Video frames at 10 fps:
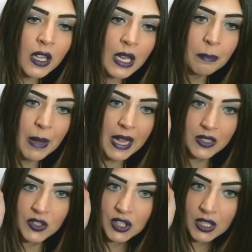Il
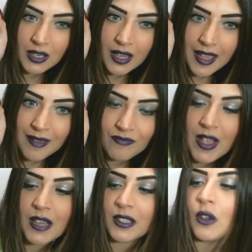packaging è
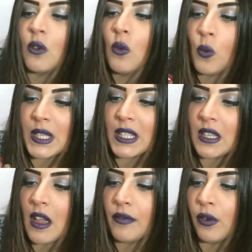verde con
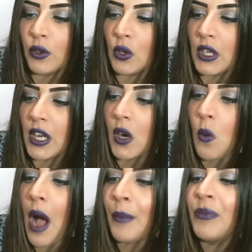queste foglioline
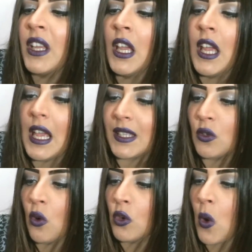qua e
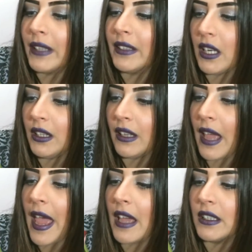sono ai 3
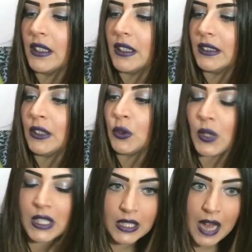tè uh, eh,
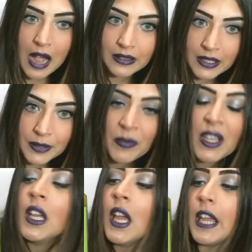detossinati
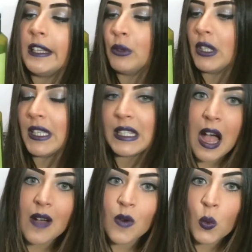ed
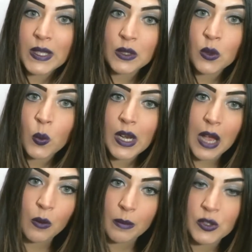utilizzavo questo qui,
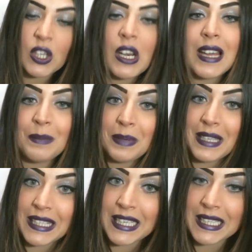l'acqua micellare,
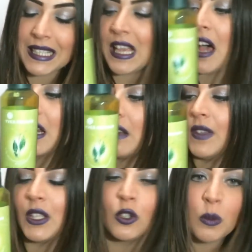per sgrassare il
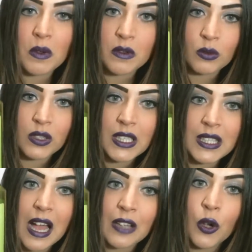viso dopo aver
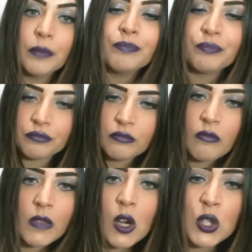utilizzato
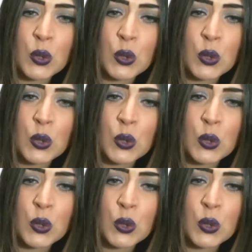lo